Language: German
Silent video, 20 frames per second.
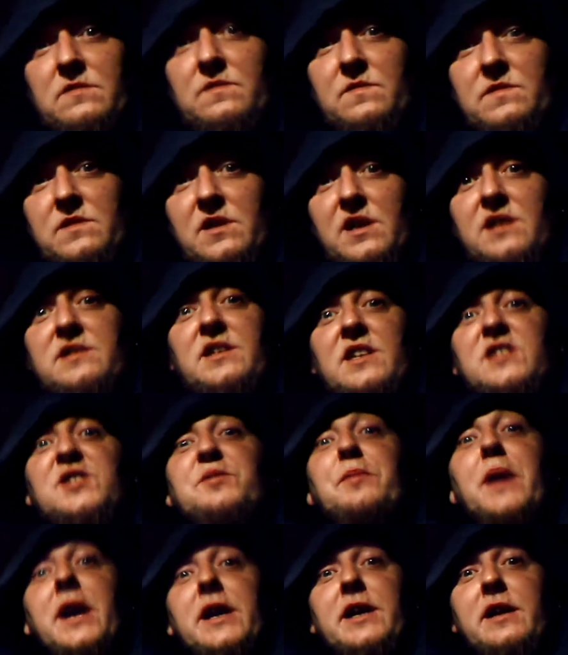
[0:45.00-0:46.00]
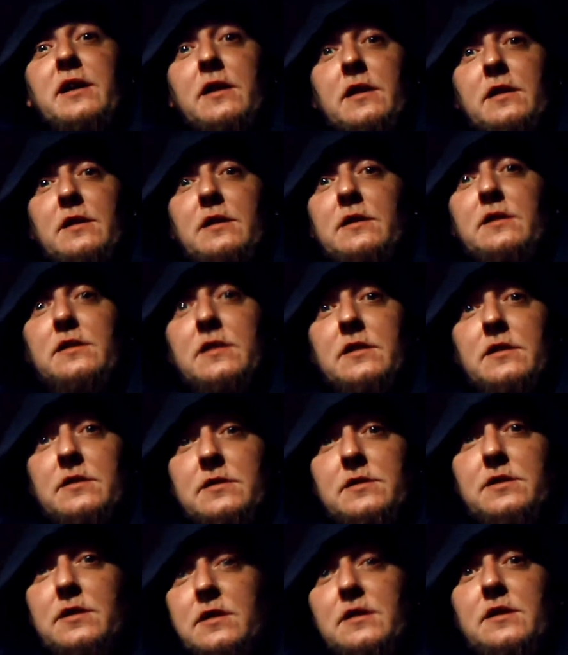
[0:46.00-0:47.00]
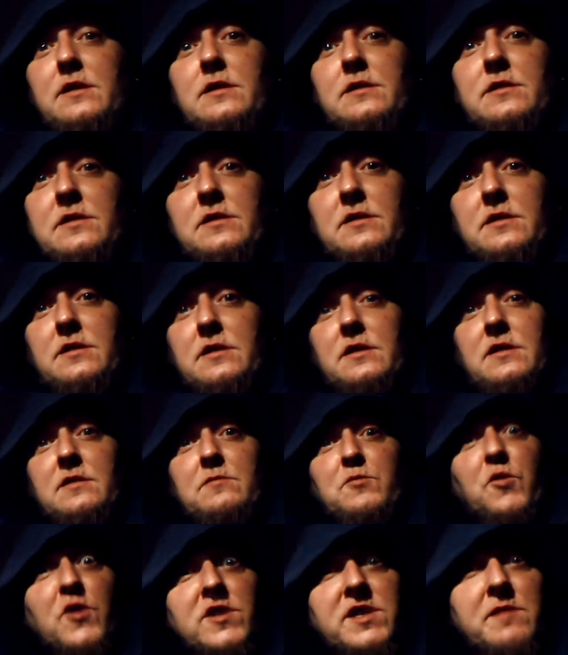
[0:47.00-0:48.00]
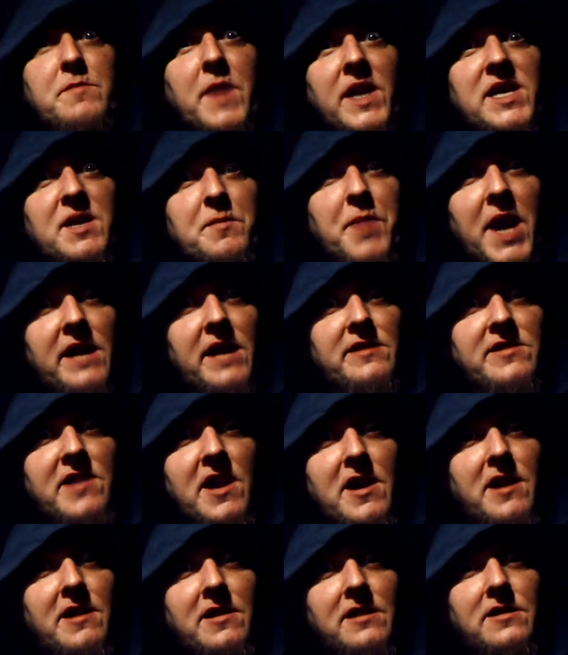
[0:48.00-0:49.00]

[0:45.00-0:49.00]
Ja, die zwei. Da. Wo sind meine Preise?